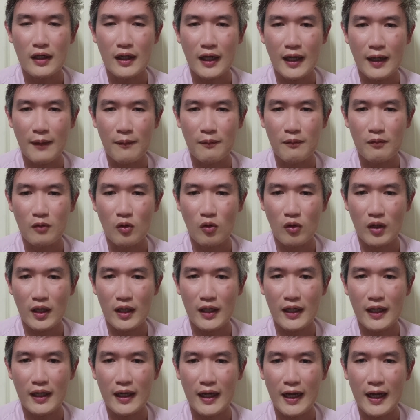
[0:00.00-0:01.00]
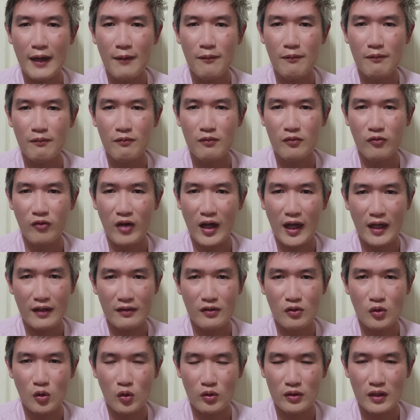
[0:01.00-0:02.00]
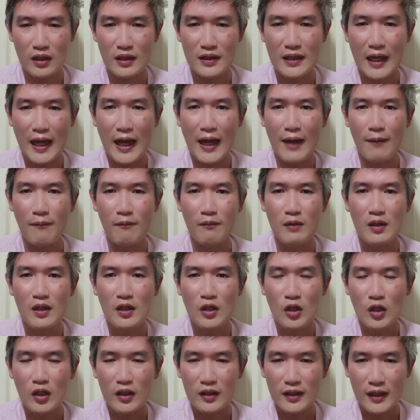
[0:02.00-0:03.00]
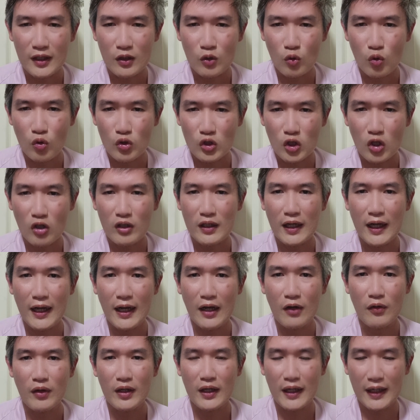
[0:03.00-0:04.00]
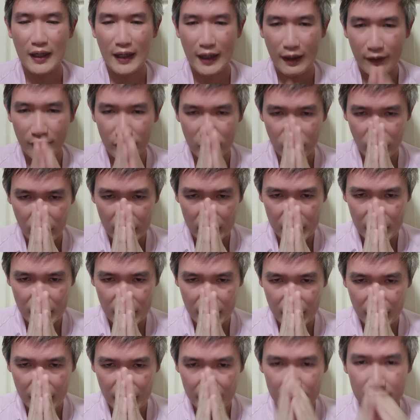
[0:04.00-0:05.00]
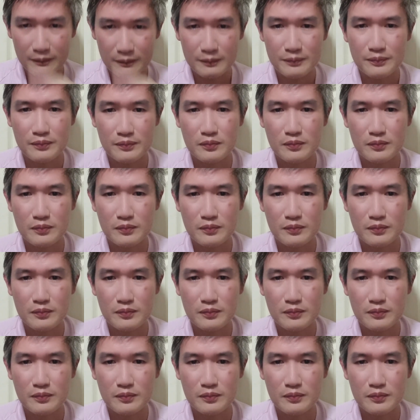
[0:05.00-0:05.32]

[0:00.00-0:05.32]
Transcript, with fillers: นะครับโอเคนะครับฝากกดติดตามในทุกช่องทางด้วยนะครับสวัสดีครับ